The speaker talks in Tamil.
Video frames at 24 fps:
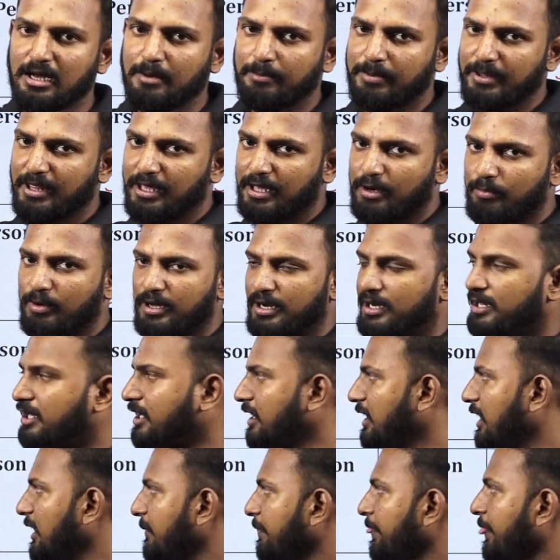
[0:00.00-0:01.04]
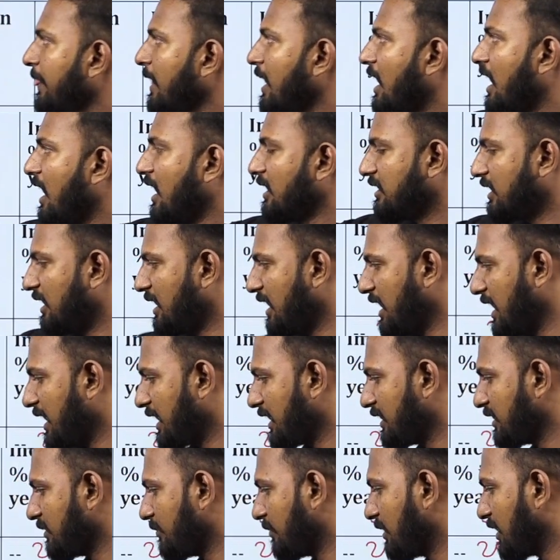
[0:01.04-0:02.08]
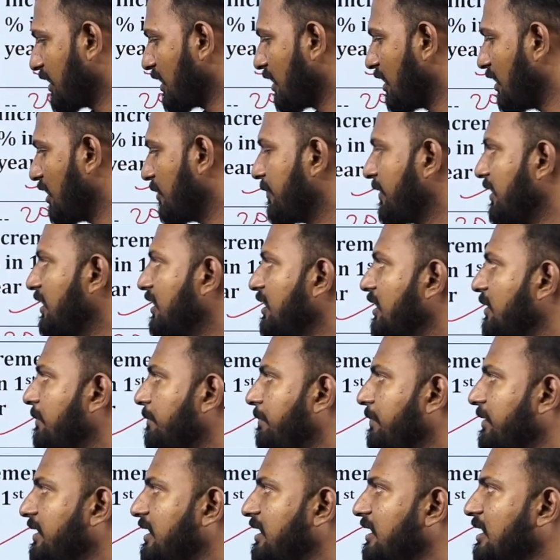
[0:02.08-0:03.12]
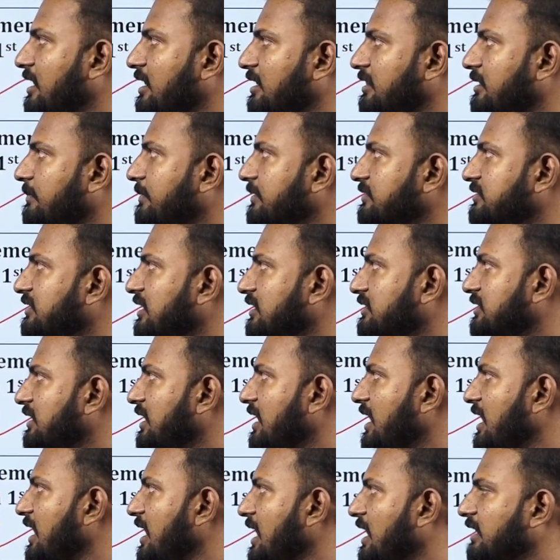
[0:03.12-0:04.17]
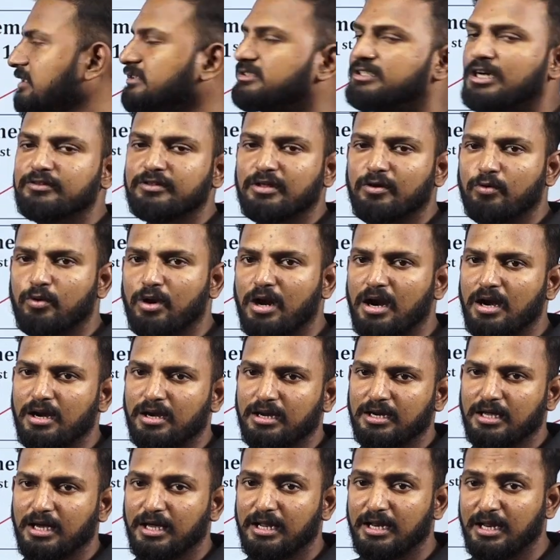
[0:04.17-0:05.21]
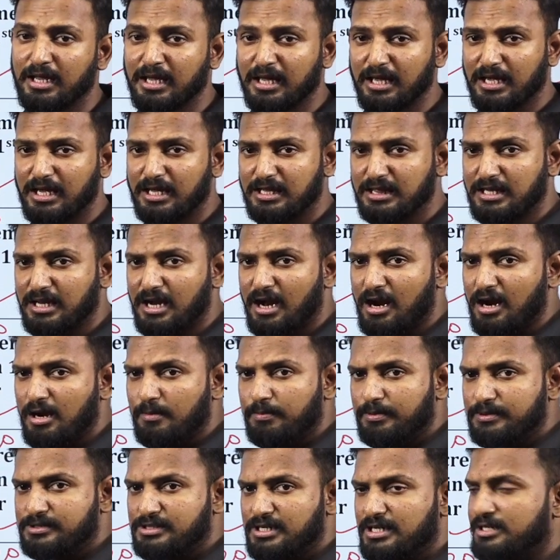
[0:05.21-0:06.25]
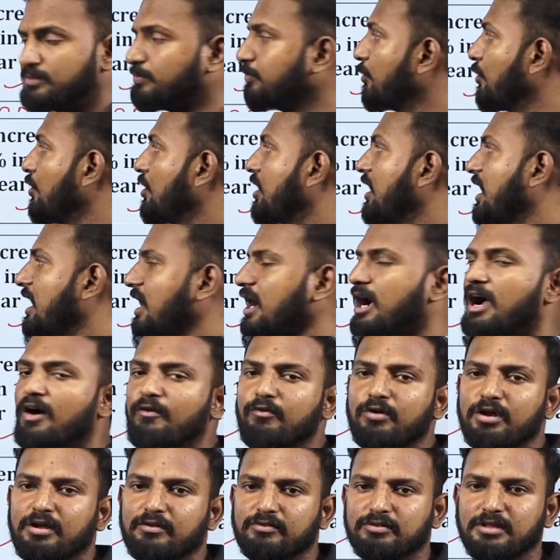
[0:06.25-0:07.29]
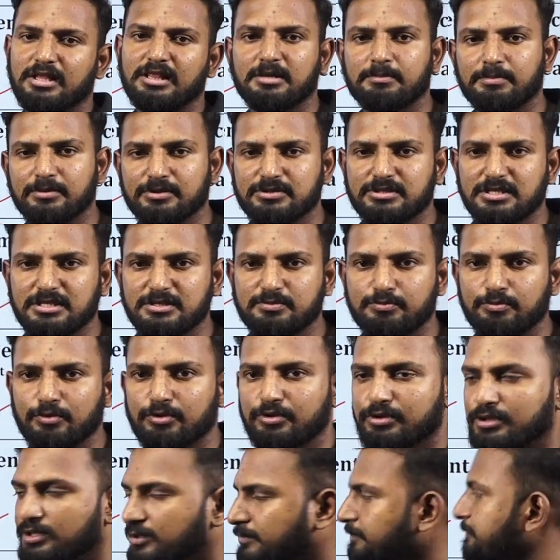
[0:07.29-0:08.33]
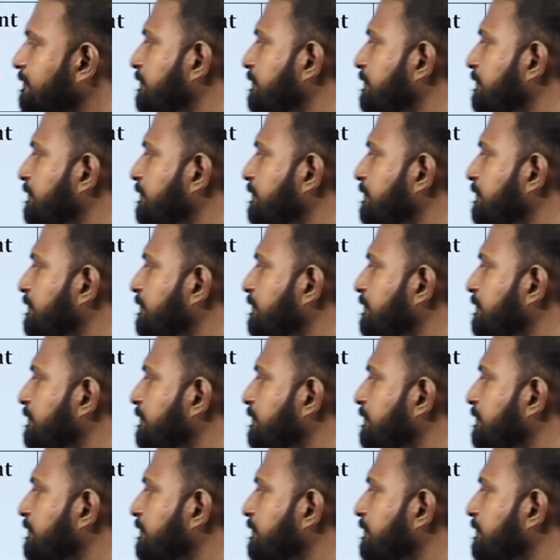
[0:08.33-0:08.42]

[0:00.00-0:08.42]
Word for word: நாற்பதாயிரம் ரூபாய் இருக்குது அதில் இந்த மாதிரி நாலு பேருக்கு பிரிக்கிறாங்க இந்த பர்சன்டேஜில் அஞ்சாவதாக ஒரு ஆள் இருக்காரு இந்த நாலு பர்சன்டேஜ் போக அவருக்கு வந்து இந்த பர்சன்டேஜ் போகுது